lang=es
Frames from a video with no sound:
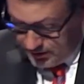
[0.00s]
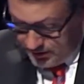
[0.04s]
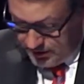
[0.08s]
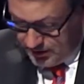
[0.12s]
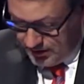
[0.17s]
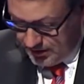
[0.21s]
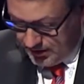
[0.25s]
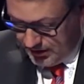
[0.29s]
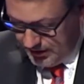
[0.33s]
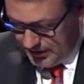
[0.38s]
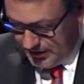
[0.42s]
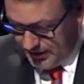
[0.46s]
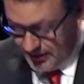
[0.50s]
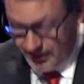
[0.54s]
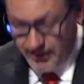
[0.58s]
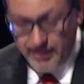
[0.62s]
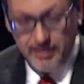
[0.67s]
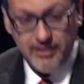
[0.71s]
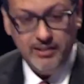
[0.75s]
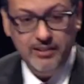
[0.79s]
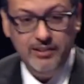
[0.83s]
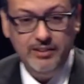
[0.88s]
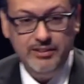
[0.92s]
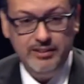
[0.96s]
eh,
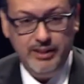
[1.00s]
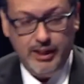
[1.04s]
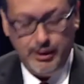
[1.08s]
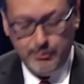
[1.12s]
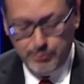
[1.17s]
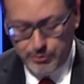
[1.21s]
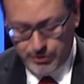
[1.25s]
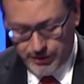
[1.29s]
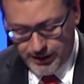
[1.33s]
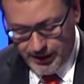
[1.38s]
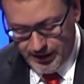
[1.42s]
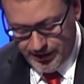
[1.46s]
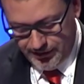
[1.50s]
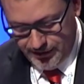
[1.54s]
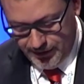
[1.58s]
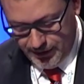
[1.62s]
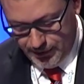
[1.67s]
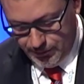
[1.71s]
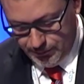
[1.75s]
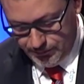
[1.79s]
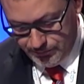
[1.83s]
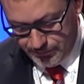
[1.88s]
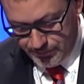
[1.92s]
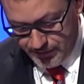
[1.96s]
ya hemos
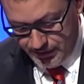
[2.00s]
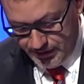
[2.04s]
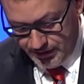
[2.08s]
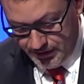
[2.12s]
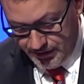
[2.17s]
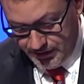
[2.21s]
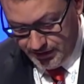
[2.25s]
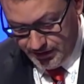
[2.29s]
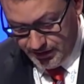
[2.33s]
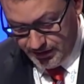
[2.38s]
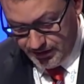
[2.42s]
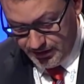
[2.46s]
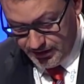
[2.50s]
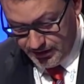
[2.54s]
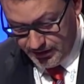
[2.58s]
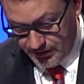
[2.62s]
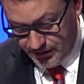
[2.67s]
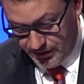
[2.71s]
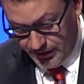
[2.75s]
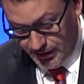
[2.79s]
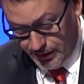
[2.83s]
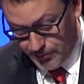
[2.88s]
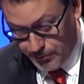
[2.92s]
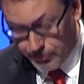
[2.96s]
realizado. Eh,
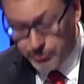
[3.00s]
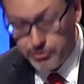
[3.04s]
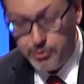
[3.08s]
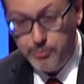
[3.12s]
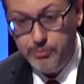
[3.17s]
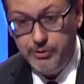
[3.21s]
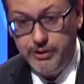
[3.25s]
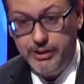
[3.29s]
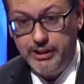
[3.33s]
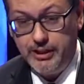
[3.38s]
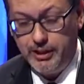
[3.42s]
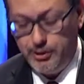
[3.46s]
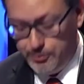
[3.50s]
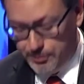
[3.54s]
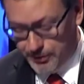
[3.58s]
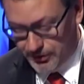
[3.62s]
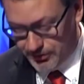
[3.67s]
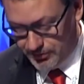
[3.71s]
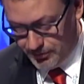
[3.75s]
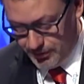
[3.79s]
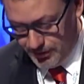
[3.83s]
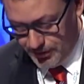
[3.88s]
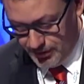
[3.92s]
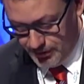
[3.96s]
queremos comunicarlo
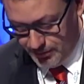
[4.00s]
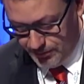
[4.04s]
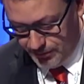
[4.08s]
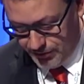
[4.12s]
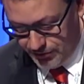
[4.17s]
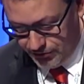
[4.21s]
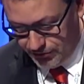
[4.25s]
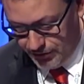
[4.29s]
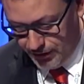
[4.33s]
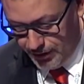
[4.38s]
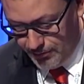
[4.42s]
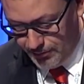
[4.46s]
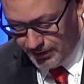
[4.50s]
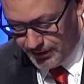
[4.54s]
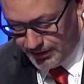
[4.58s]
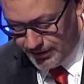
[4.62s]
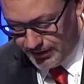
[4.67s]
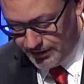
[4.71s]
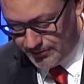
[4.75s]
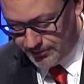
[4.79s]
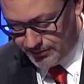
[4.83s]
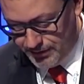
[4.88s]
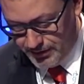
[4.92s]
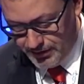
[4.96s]
eh,
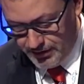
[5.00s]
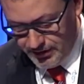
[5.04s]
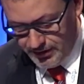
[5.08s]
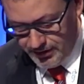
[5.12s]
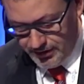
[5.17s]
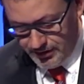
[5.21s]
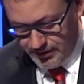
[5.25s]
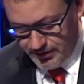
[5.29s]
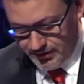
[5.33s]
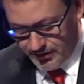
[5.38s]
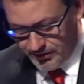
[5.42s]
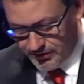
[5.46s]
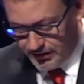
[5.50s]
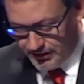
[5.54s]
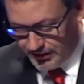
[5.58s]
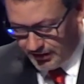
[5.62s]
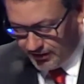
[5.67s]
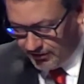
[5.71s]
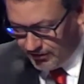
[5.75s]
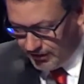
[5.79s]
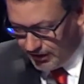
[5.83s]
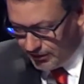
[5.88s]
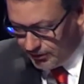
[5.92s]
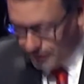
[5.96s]
personalmente y es el
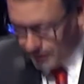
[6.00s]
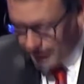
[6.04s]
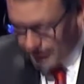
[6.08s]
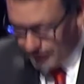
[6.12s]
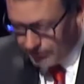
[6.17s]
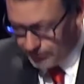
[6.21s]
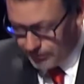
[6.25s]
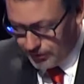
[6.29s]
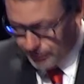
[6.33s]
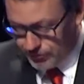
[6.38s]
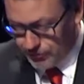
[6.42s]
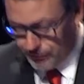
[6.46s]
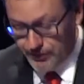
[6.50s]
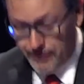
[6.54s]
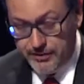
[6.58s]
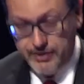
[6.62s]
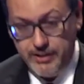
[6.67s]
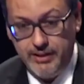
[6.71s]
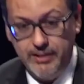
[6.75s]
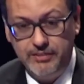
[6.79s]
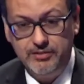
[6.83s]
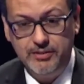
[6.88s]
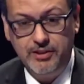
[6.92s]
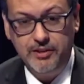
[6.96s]
traslado de las nuevas
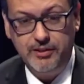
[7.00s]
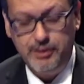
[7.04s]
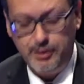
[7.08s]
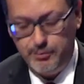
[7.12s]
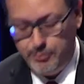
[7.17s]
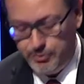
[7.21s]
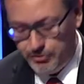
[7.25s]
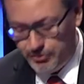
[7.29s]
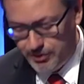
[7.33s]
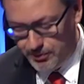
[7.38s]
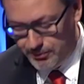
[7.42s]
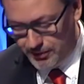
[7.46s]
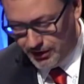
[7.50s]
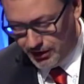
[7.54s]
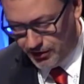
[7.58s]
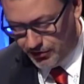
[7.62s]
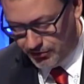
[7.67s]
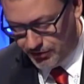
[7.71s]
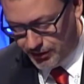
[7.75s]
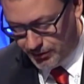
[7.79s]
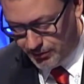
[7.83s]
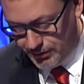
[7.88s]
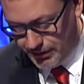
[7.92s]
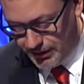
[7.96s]
oficinas que hicimos a mediados
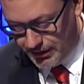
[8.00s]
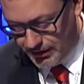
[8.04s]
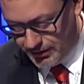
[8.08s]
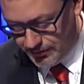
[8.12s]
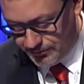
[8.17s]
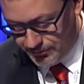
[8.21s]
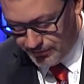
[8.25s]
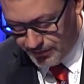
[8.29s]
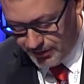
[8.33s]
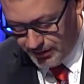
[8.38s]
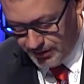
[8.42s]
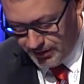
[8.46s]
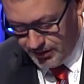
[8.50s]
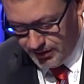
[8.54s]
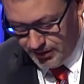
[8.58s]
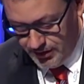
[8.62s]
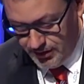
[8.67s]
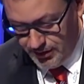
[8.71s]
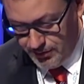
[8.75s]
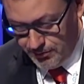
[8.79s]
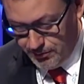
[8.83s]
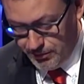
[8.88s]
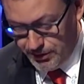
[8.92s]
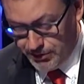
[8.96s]
de abril
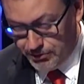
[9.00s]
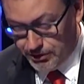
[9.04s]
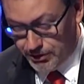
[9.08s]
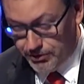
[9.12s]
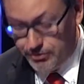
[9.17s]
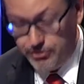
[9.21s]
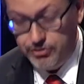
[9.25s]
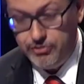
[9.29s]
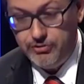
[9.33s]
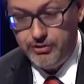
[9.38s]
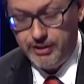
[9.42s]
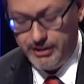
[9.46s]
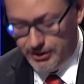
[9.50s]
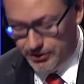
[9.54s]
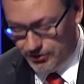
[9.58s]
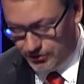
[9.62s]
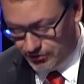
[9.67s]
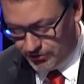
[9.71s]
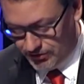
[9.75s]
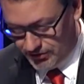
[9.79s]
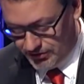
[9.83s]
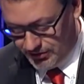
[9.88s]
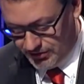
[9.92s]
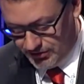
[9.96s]
Invito a todos
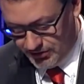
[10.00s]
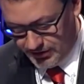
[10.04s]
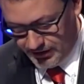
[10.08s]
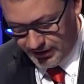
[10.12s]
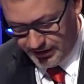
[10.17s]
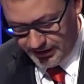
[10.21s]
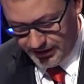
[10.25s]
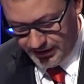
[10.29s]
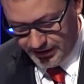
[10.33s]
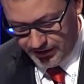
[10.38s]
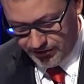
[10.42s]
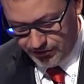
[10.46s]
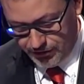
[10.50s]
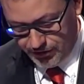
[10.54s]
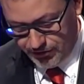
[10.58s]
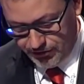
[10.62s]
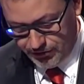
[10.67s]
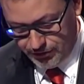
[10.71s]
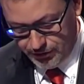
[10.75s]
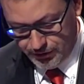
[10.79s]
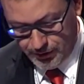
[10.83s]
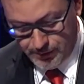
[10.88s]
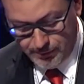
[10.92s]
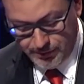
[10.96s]
aquellos que tengáis
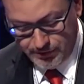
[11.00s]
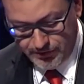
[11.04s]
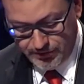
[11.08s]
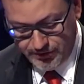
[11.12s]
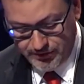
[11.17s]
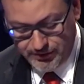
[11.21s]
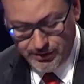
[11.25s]
ocasión que paséis a